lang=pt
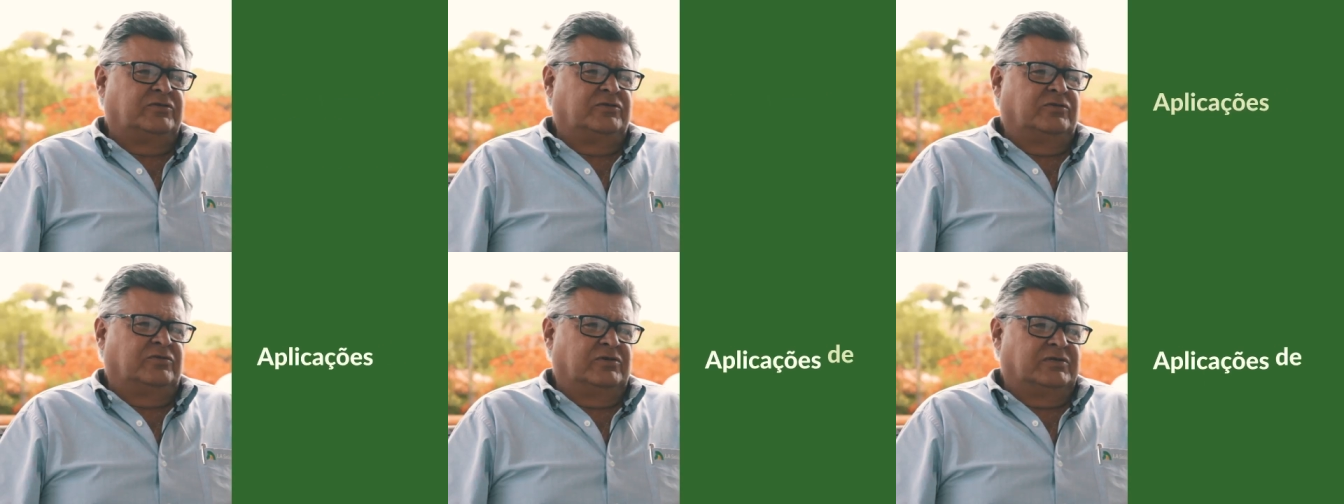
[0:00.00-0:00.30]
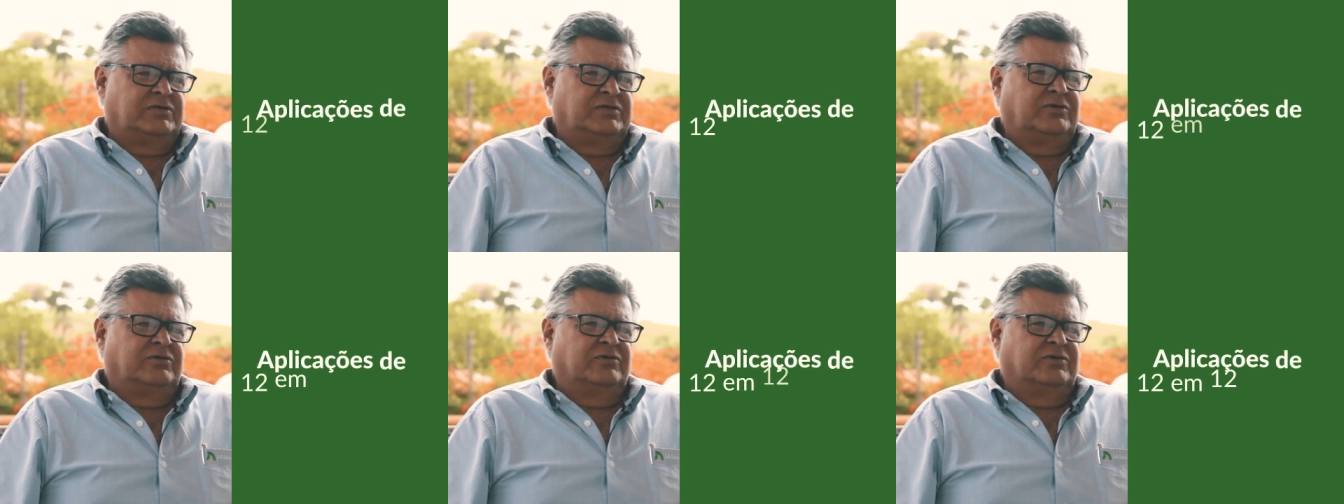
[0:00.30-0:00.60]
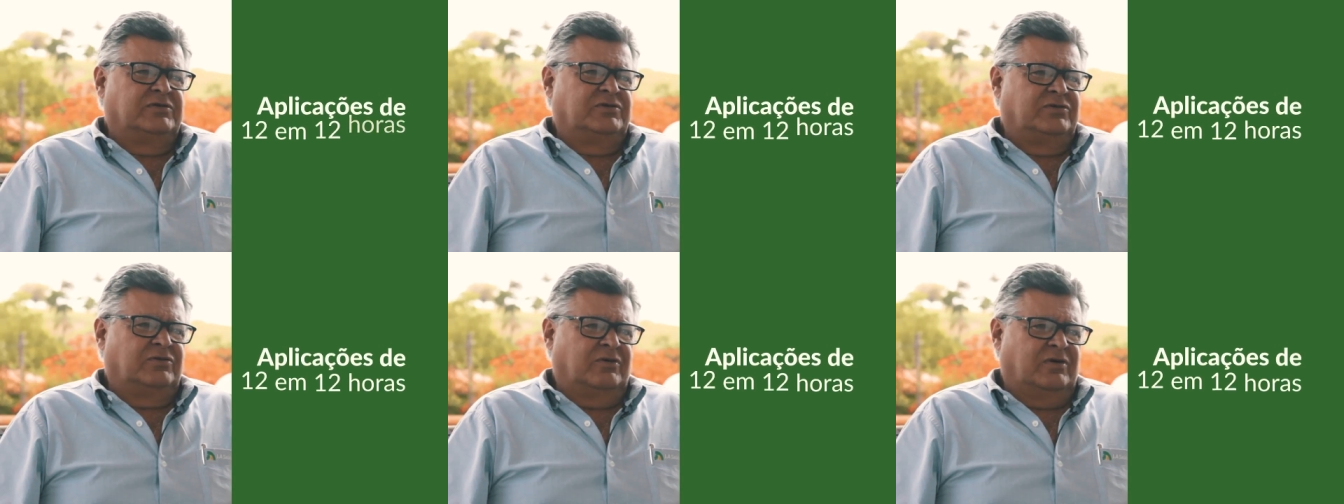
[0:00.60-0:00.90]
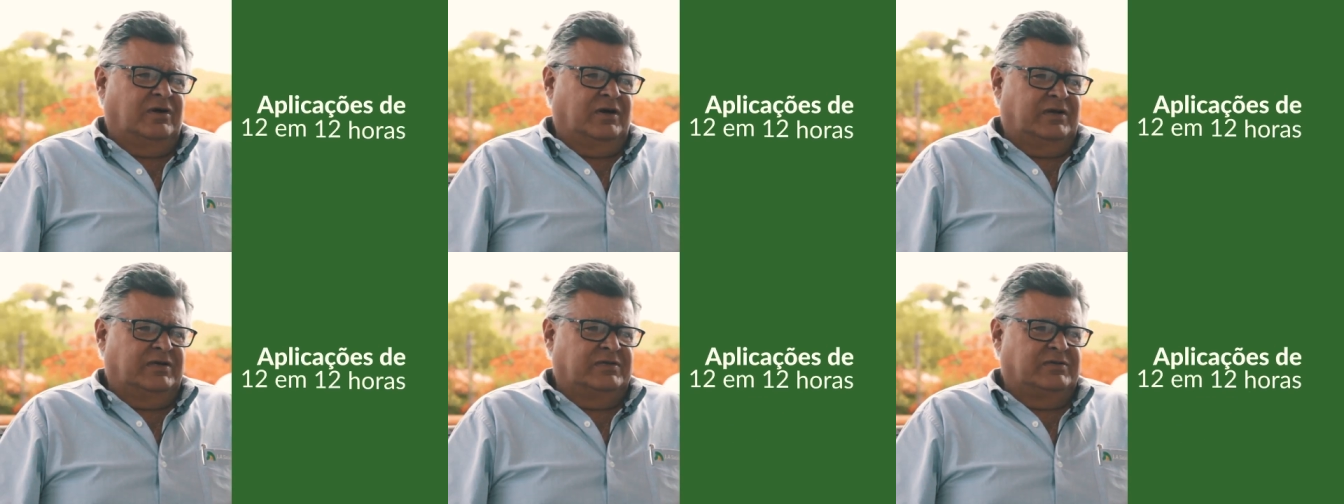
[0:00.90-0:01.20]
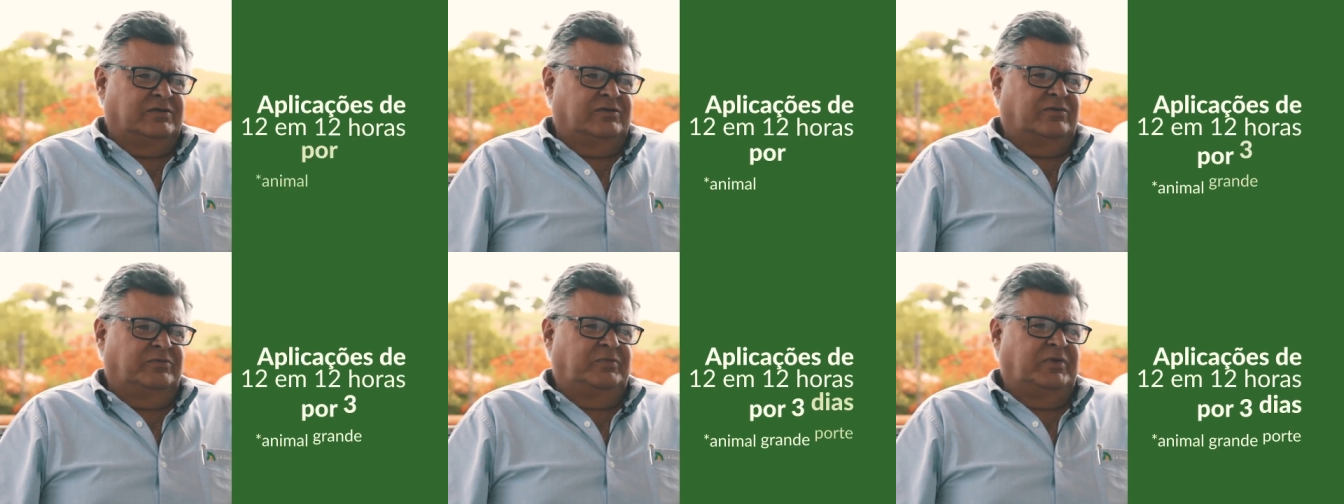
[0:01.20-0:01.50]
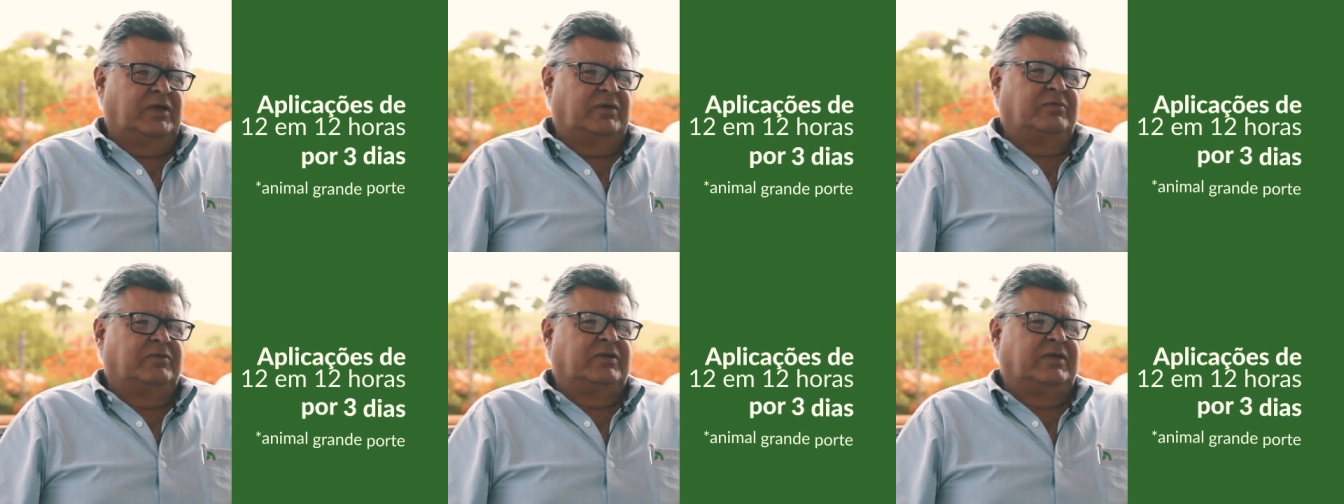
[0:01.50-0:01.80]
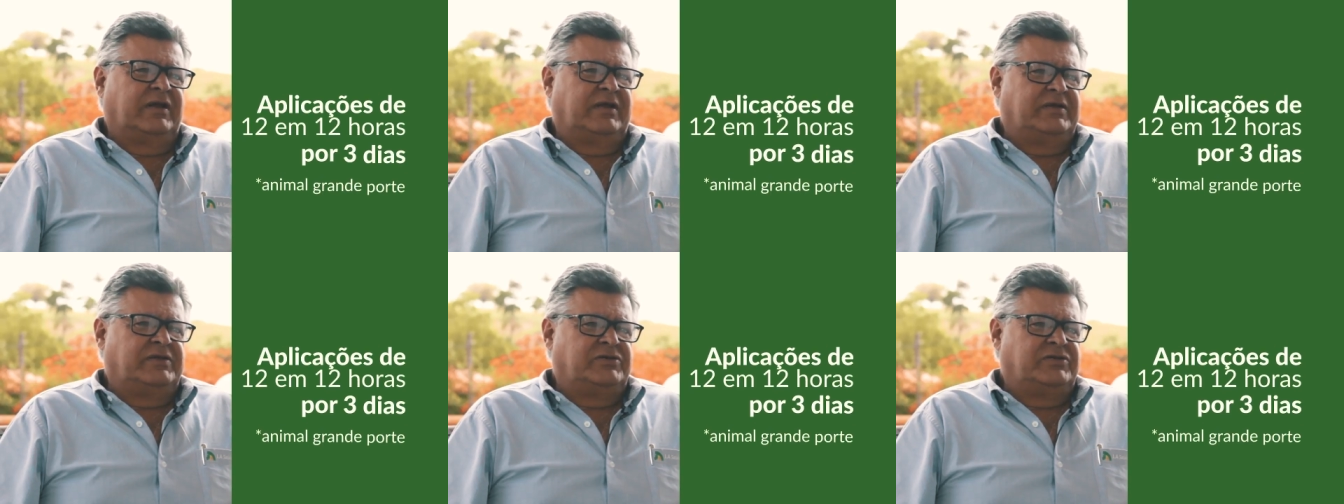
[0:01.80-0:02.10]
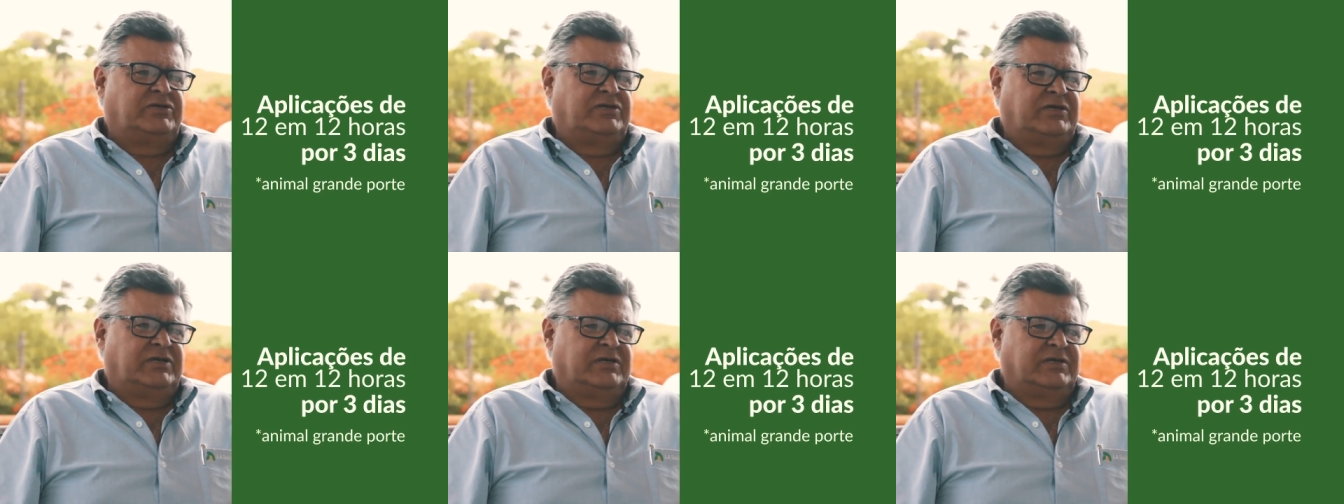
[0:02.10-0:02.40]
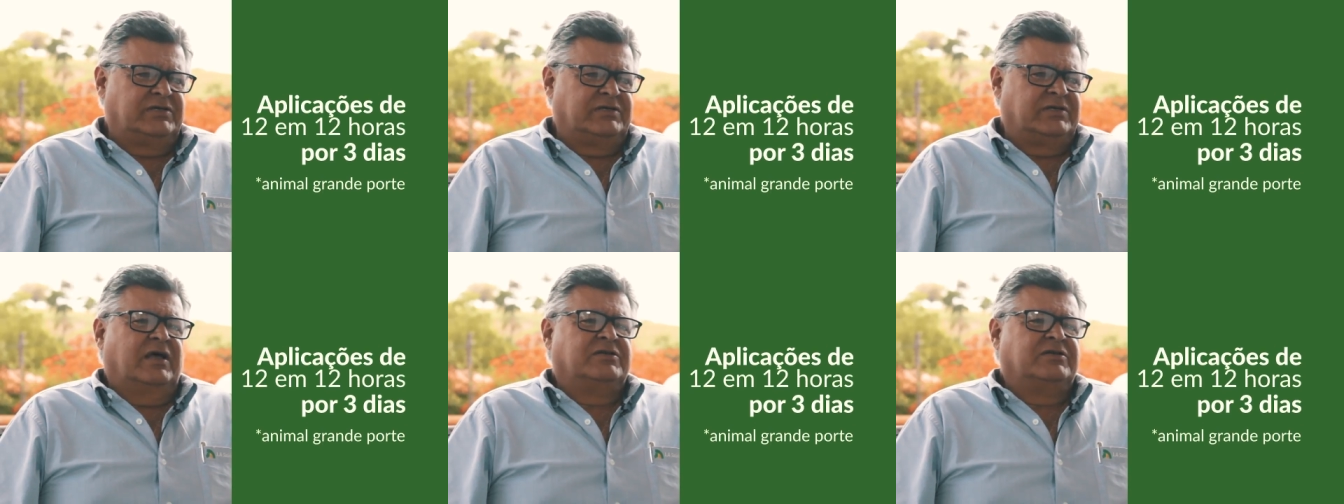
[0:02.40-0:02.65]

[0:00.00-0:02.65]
de 12 em 12 horas, dormindo mínimo 3 dias,